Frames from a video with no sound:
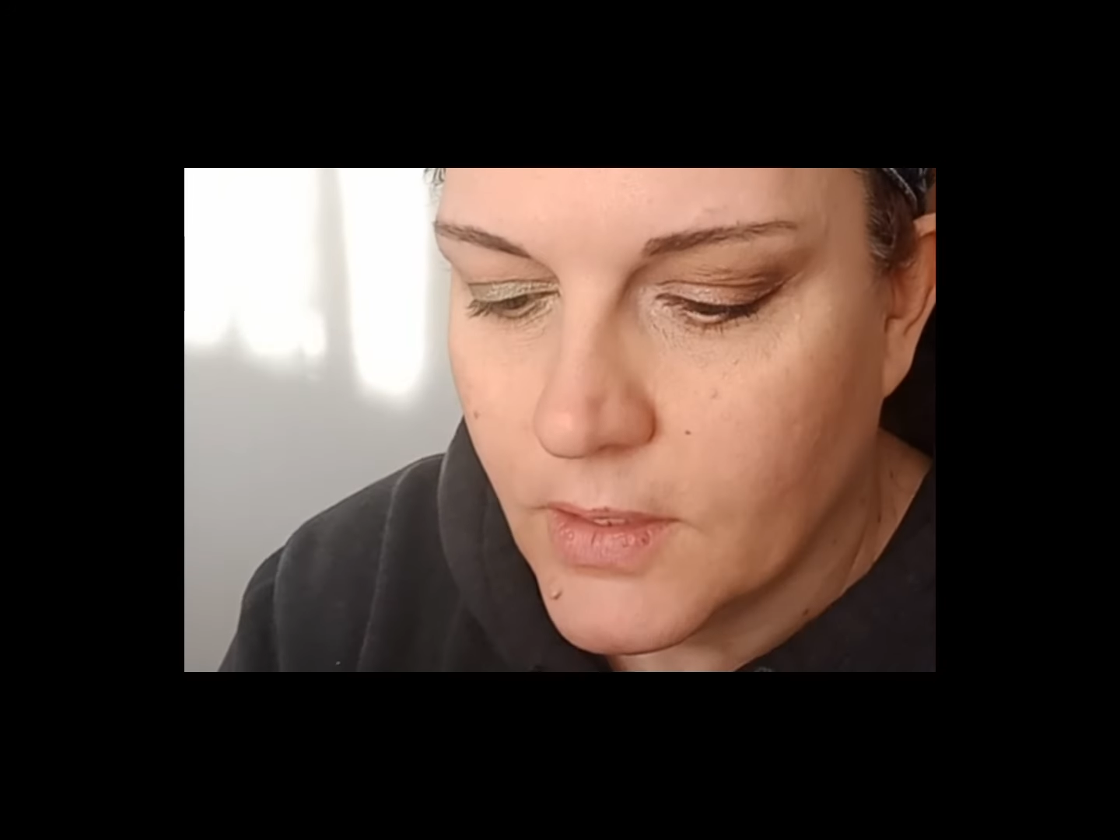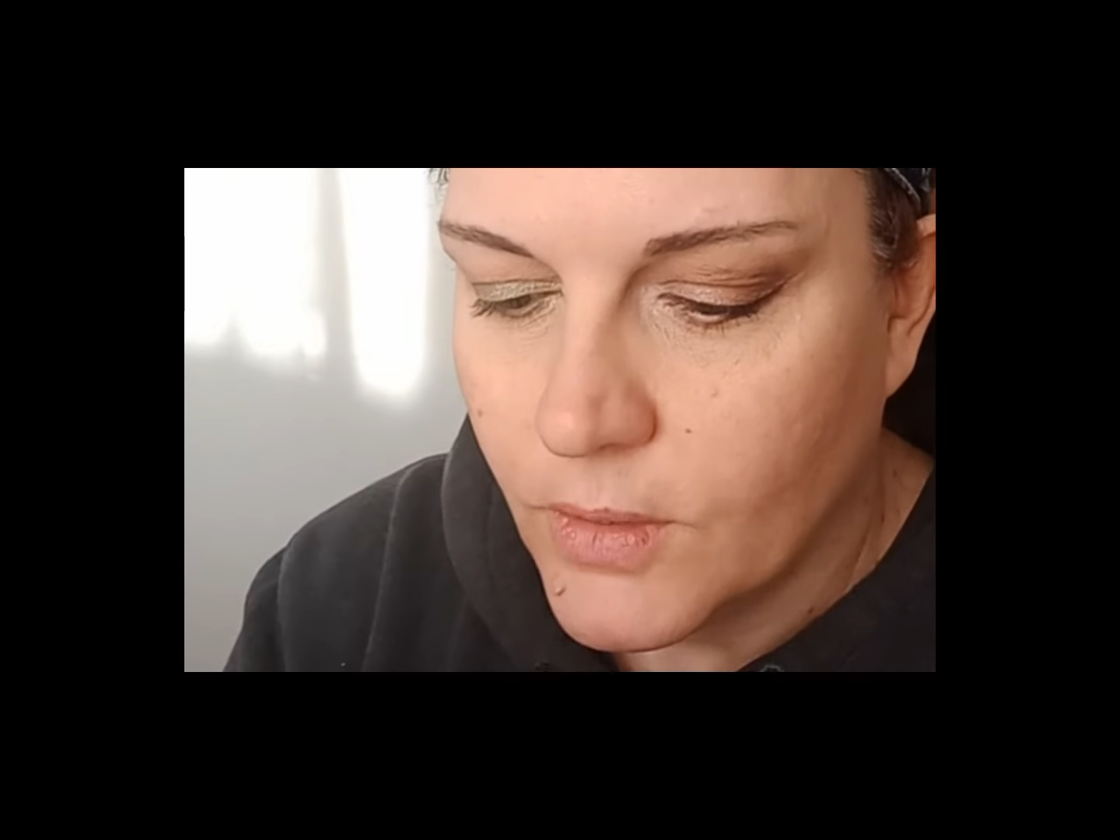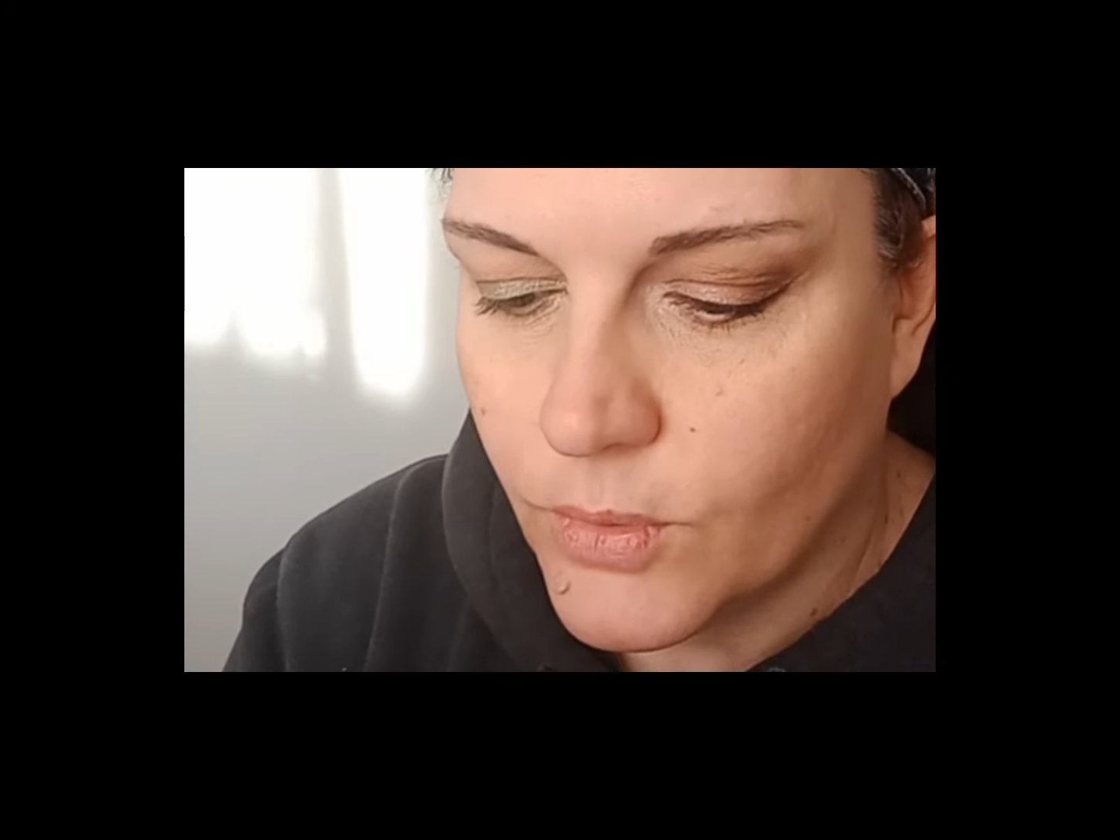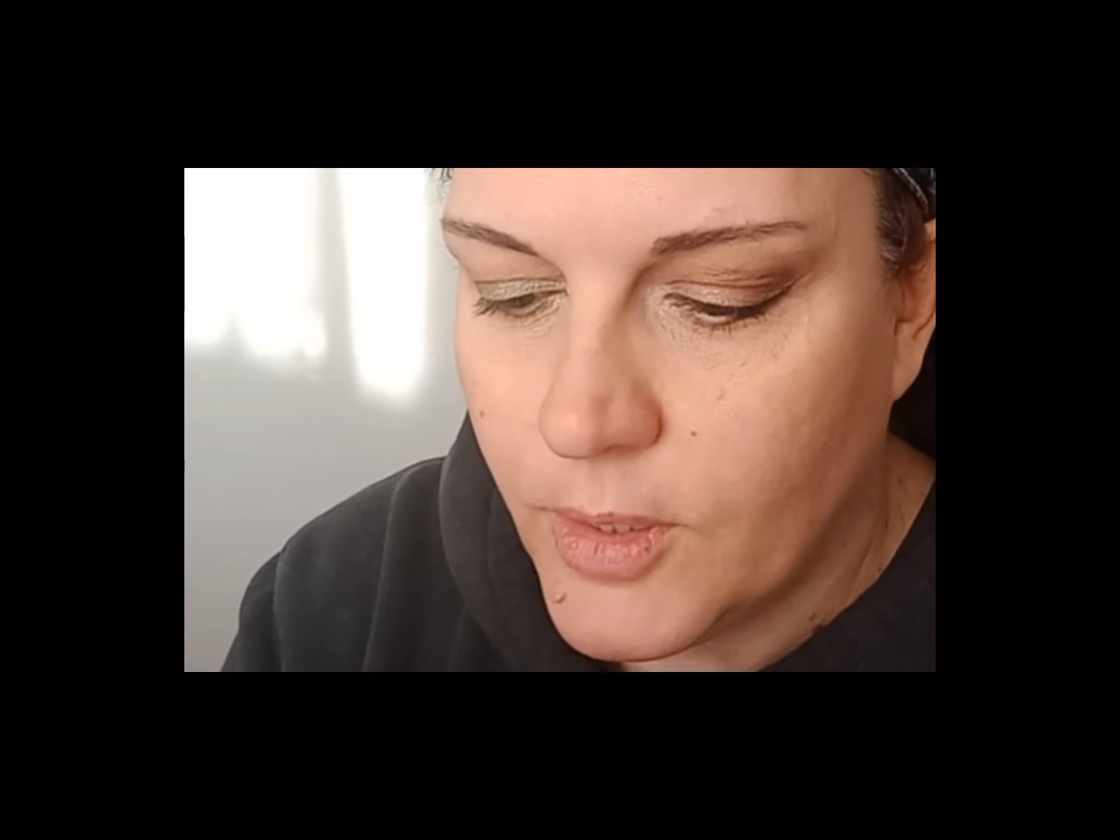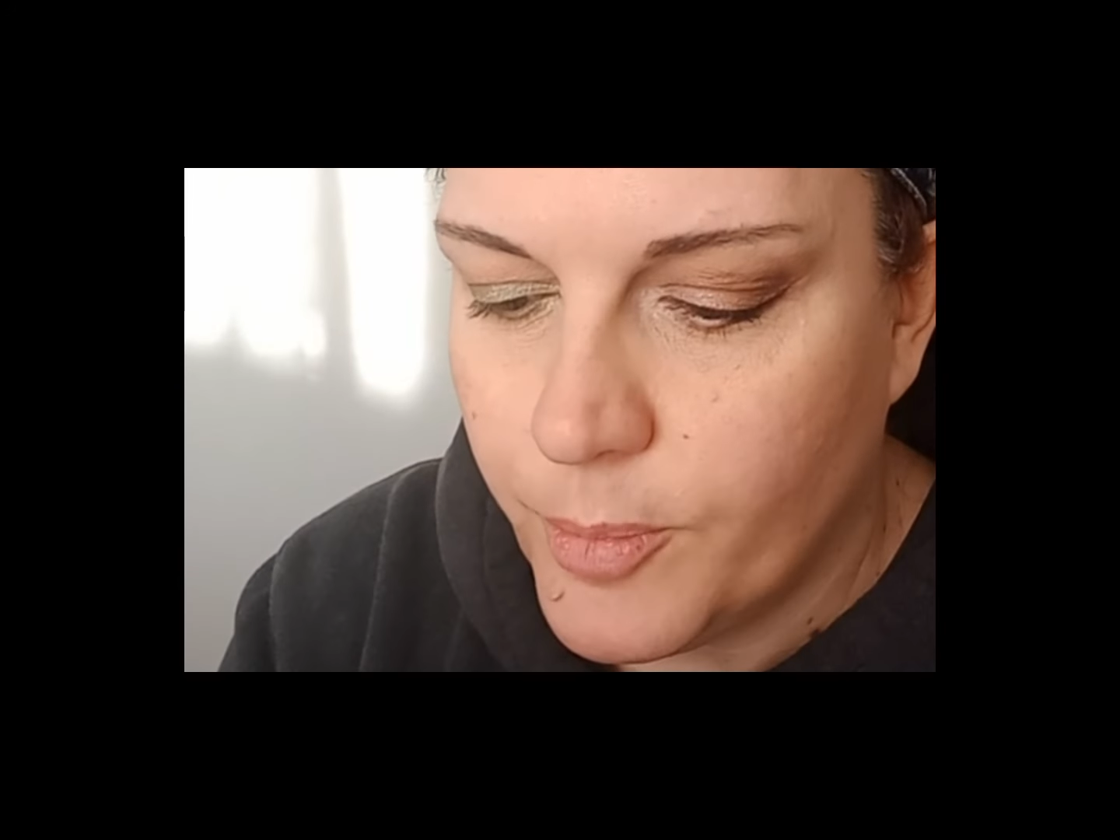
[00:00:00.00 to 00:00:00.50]

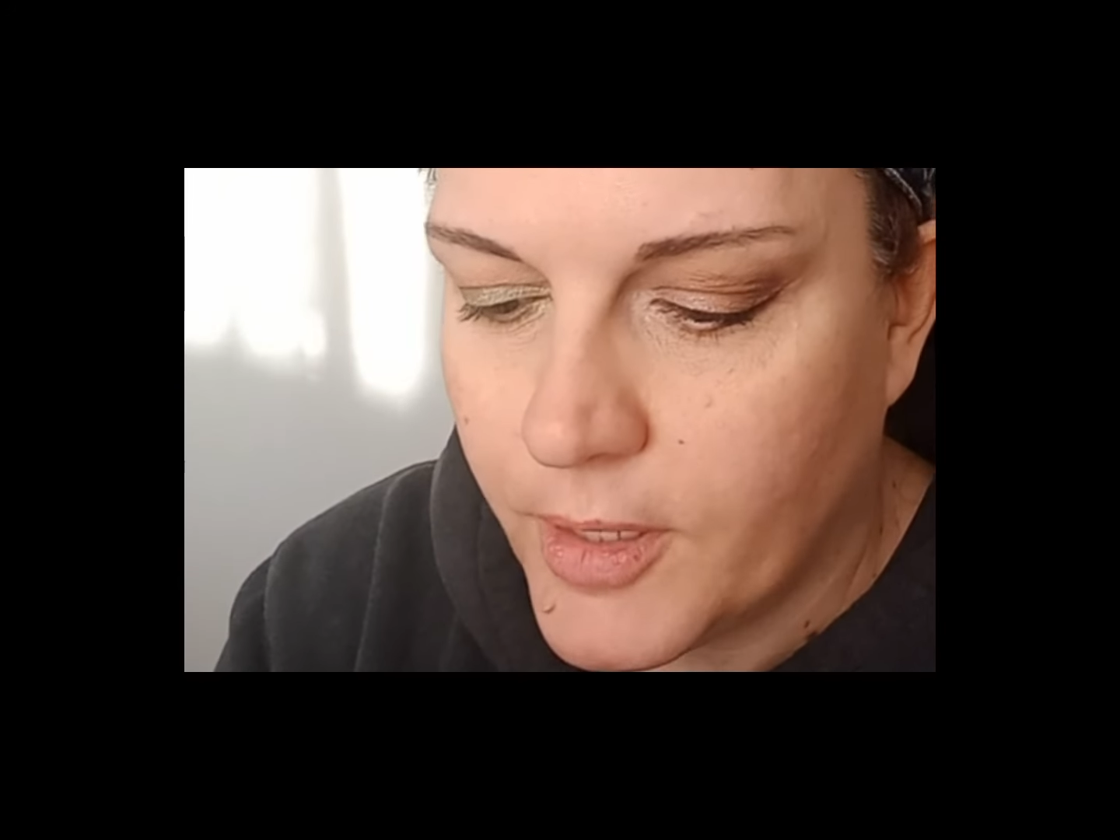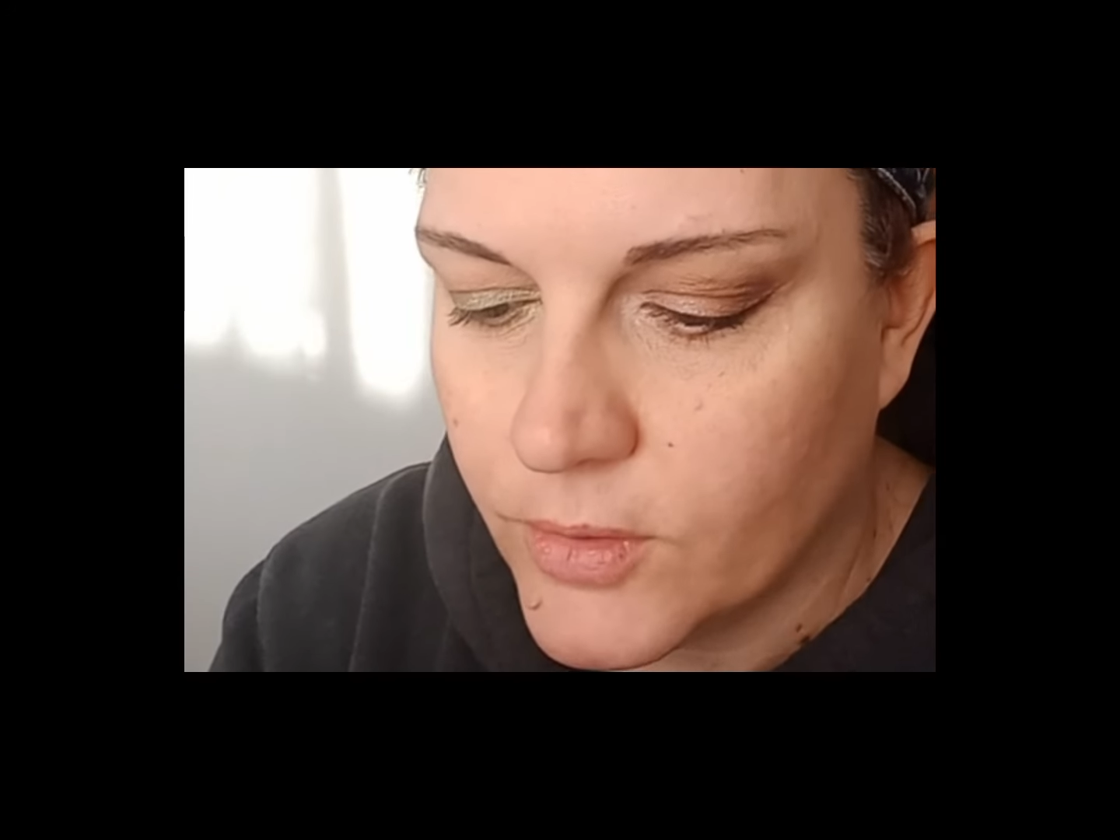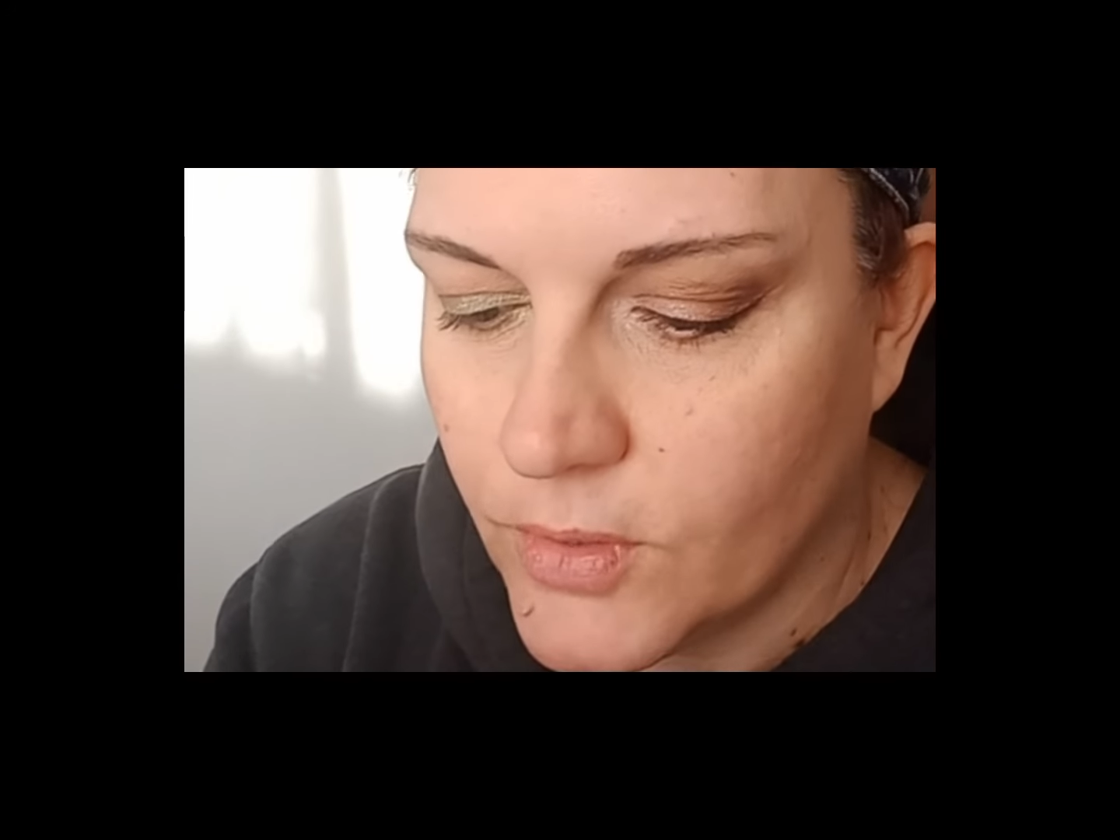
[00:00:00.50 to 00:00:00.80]
Quindi parto